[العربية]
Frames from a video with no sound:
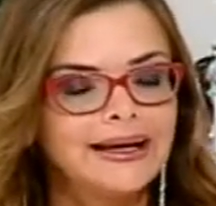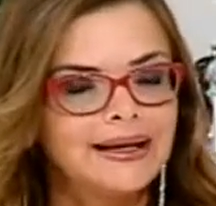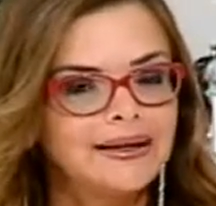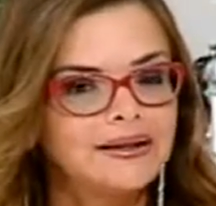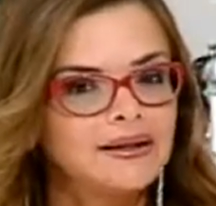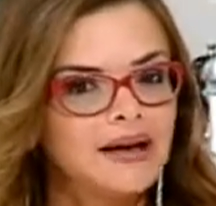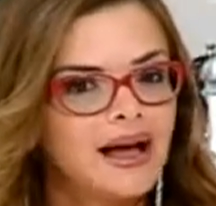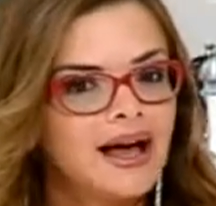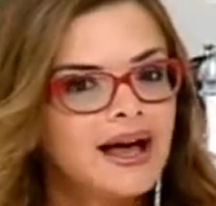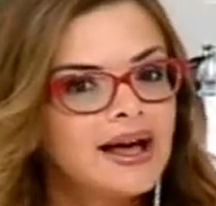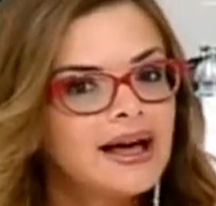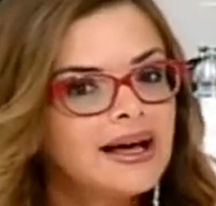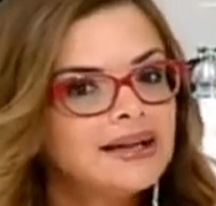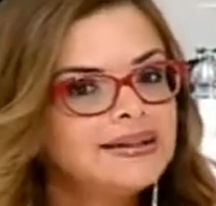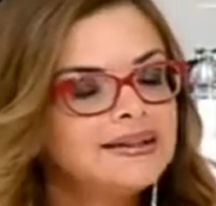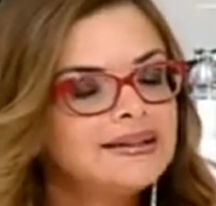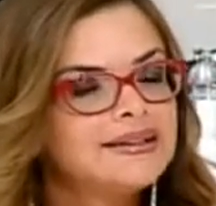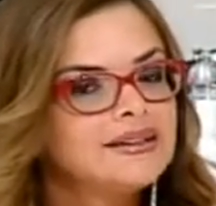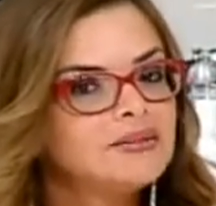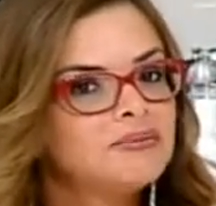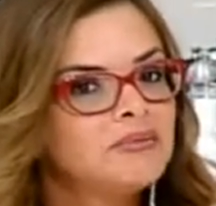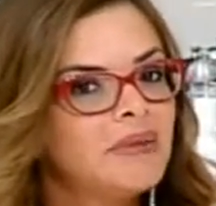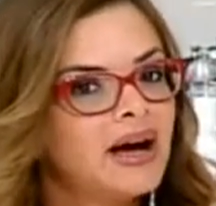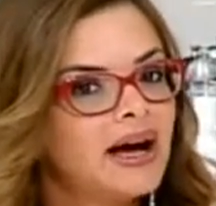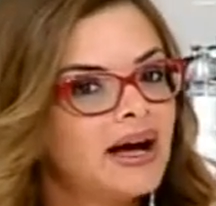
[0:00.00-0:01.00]
آه،
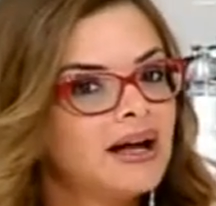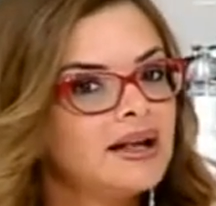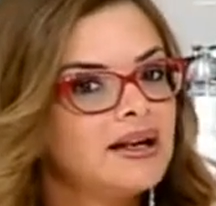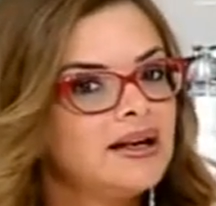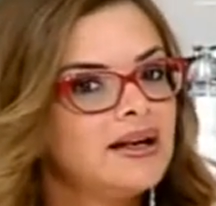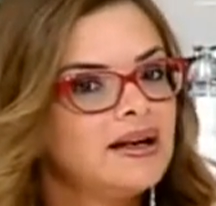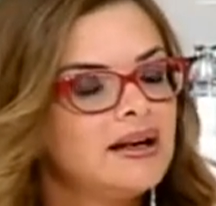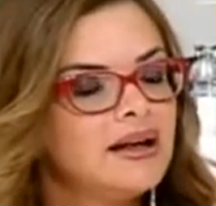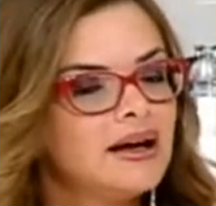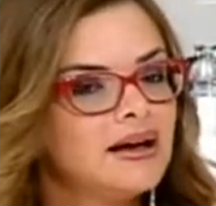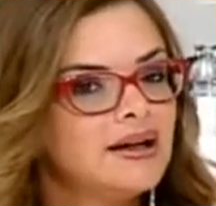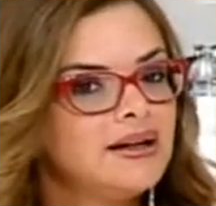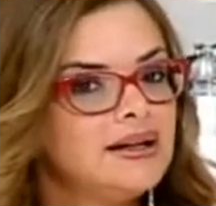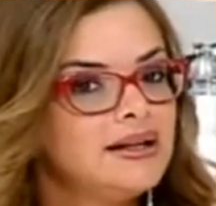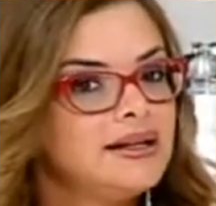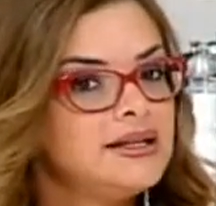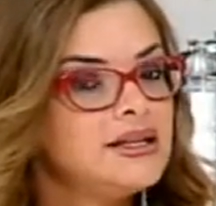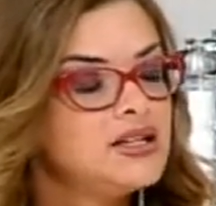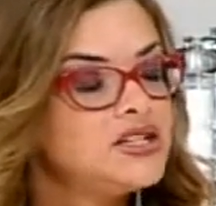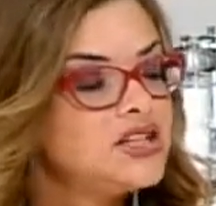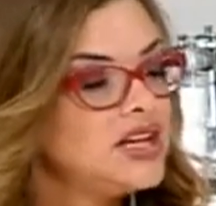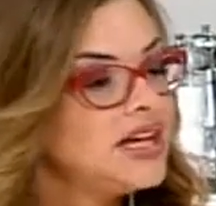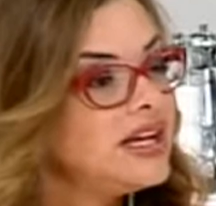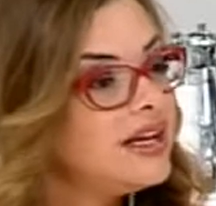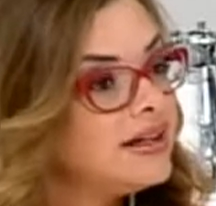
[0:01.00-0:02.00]
أخذت مع
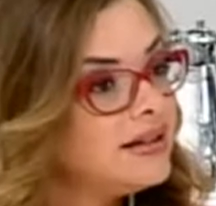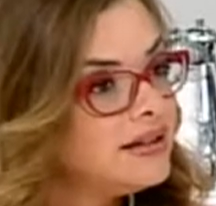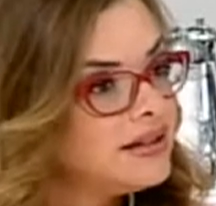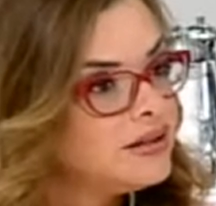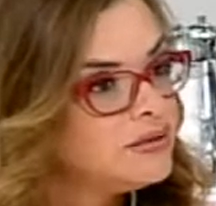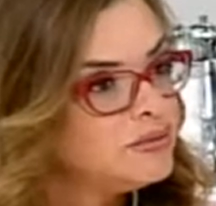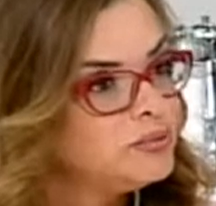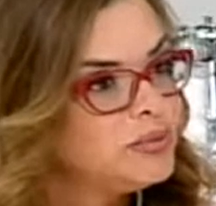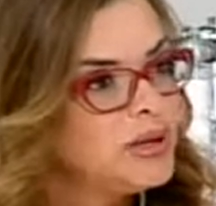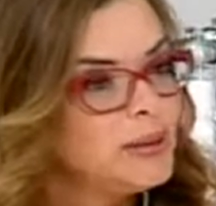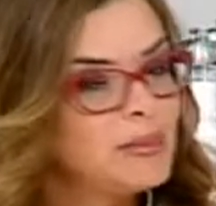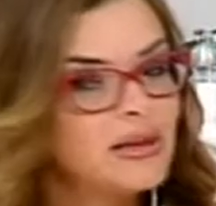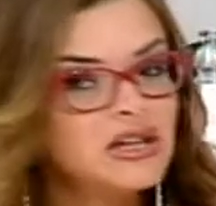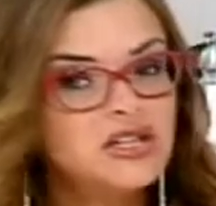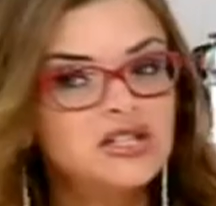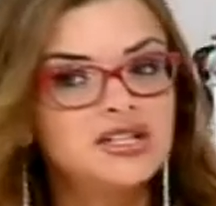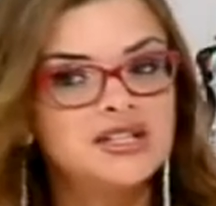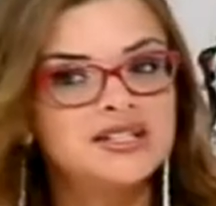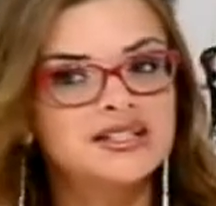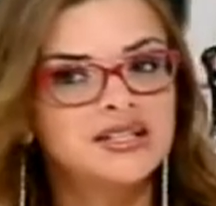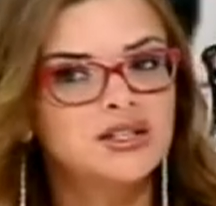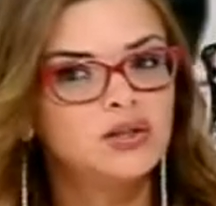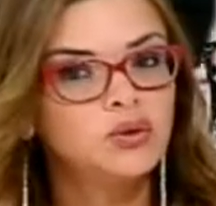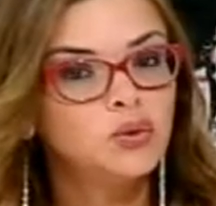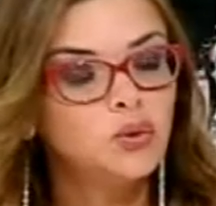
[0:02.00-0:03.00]
اللجان
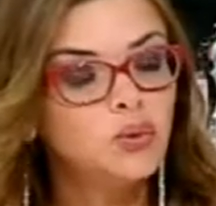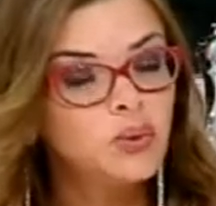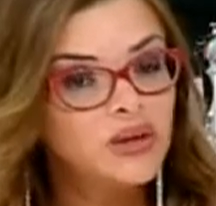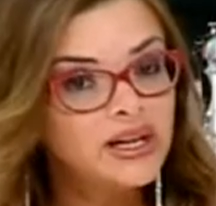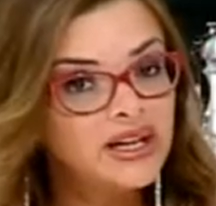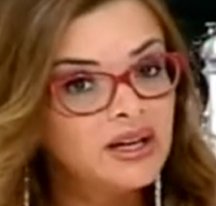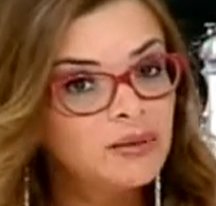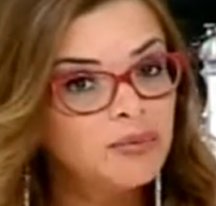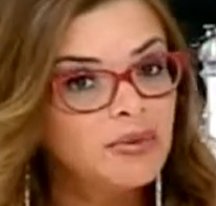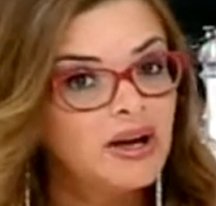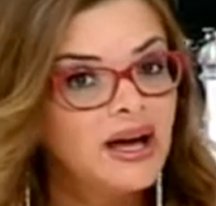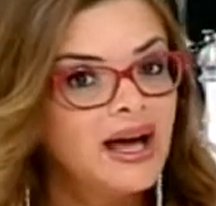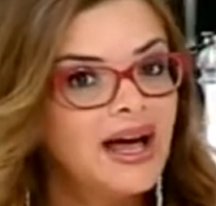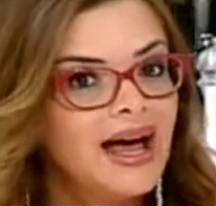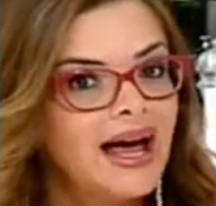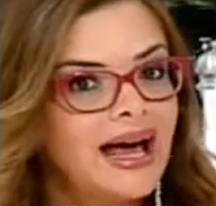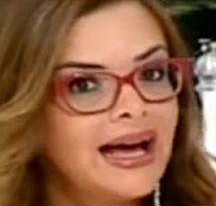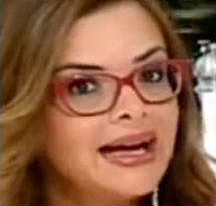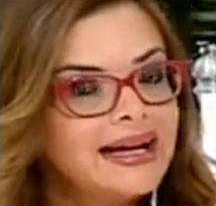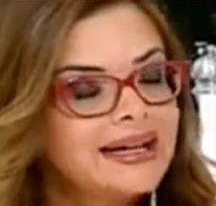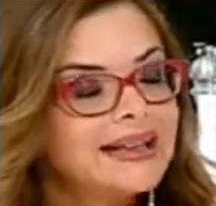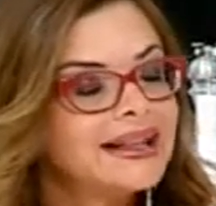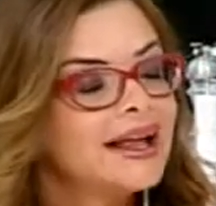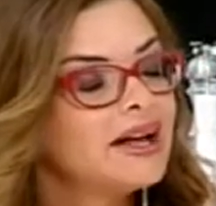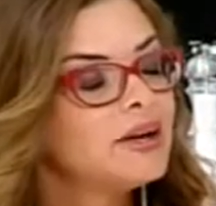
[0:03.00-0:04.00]
بمجلس النواب
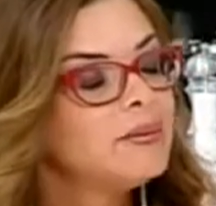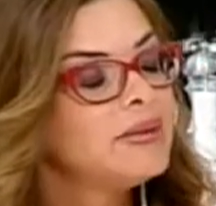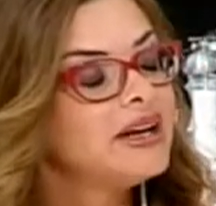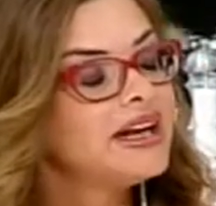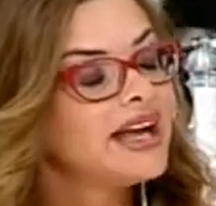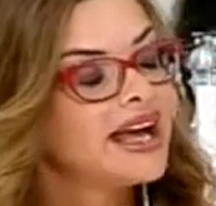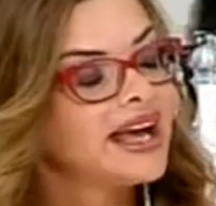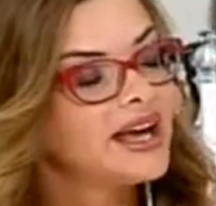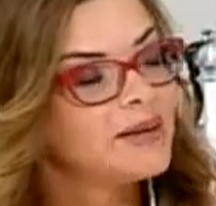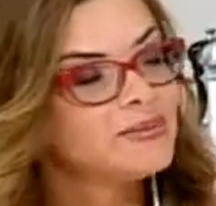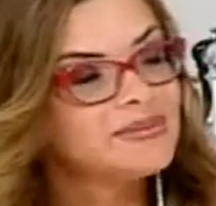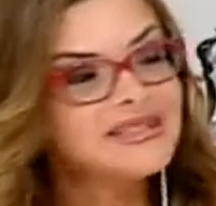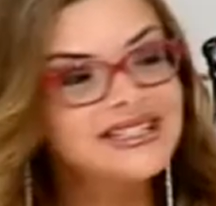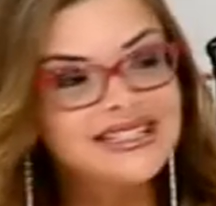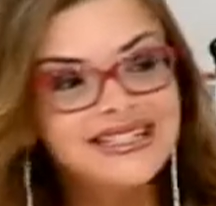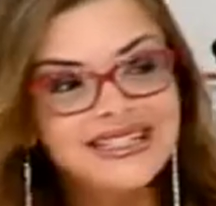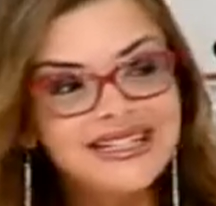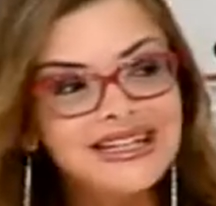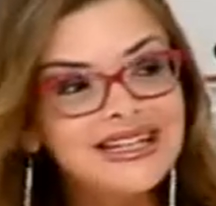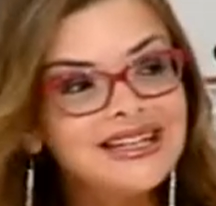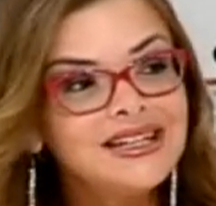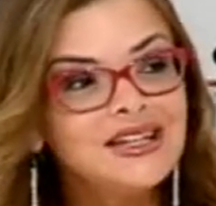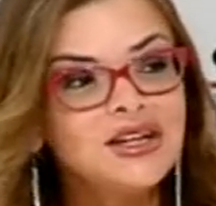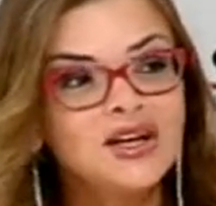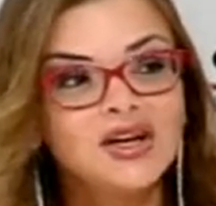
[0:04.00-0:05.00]
أكثر من
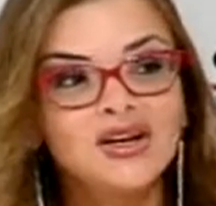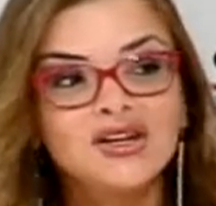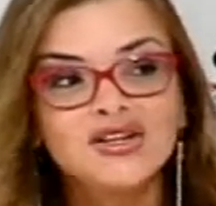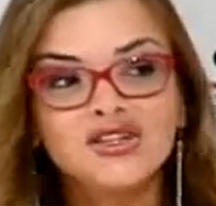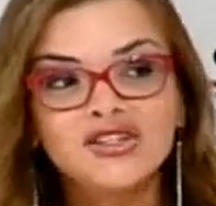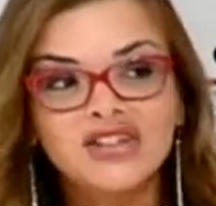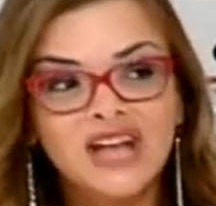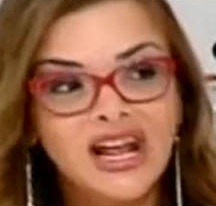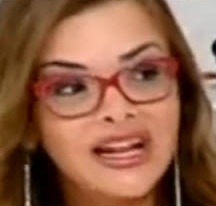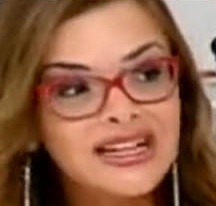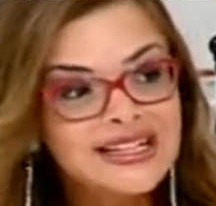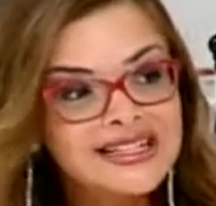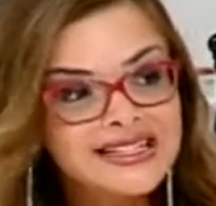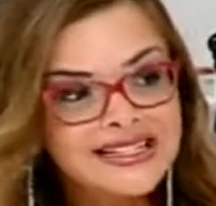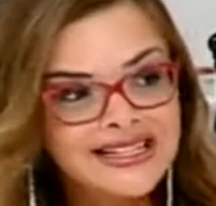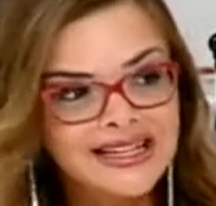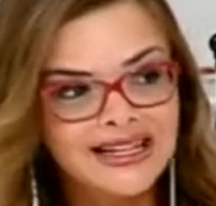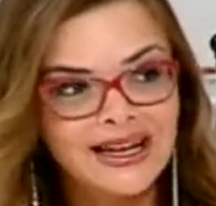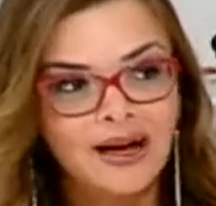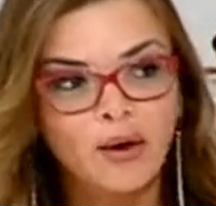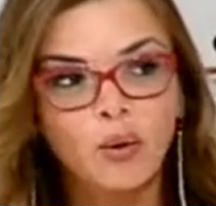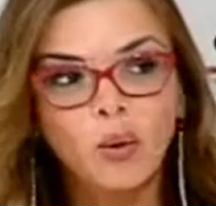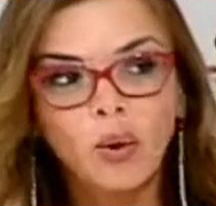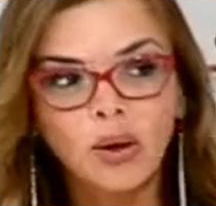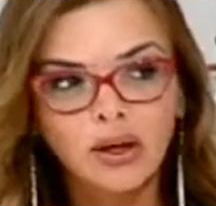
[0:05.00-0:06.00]
خمسين جلسة
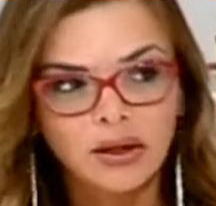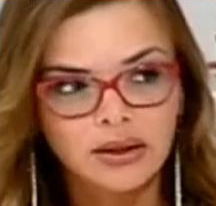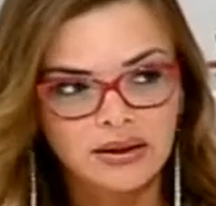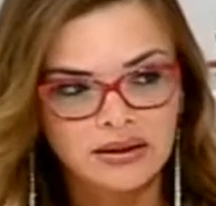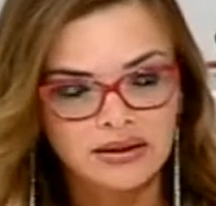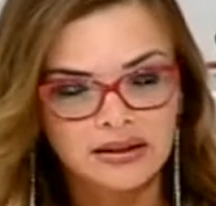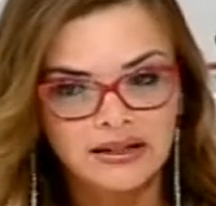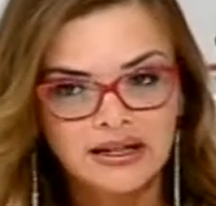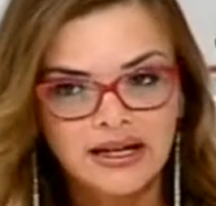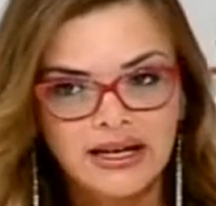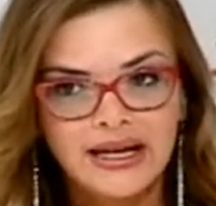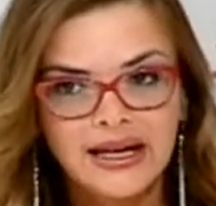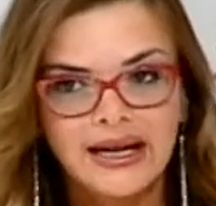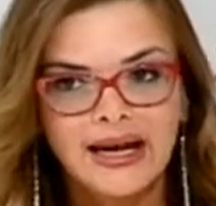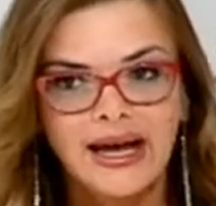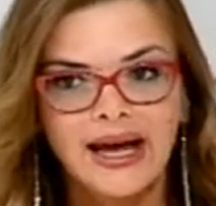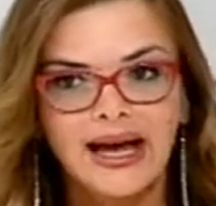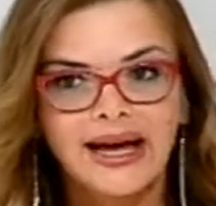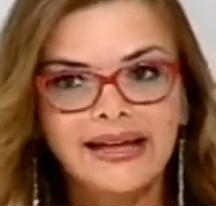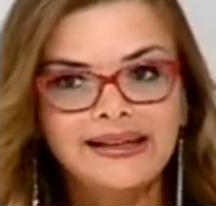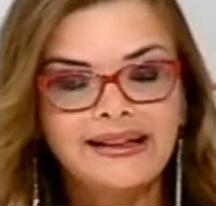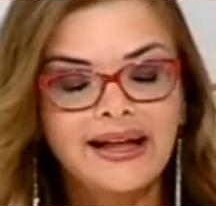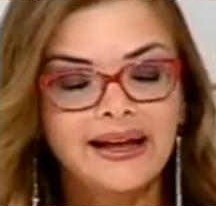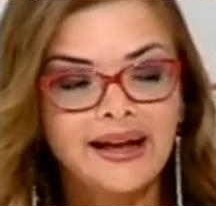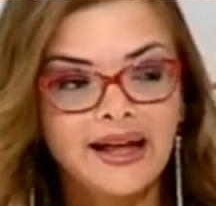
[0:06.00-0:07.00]
لأقر
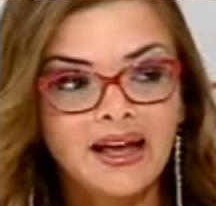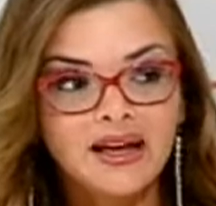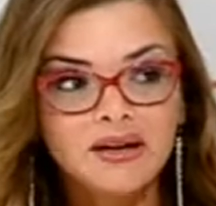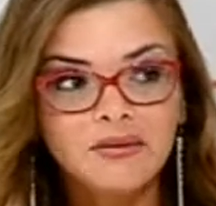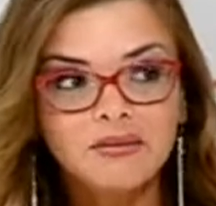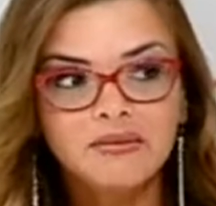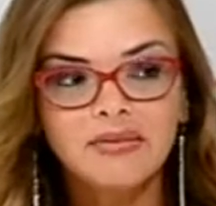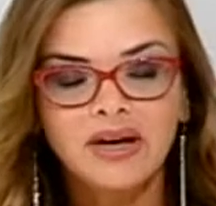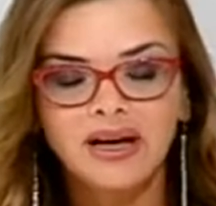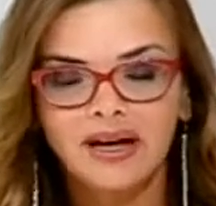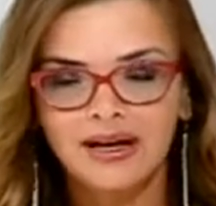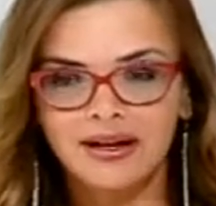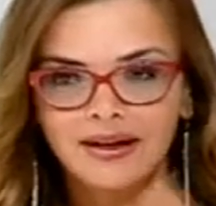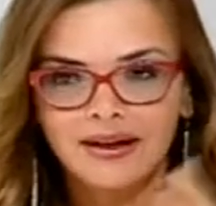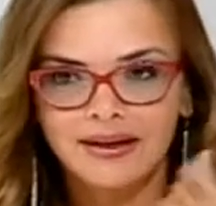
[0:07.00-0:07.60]
هيدا رقم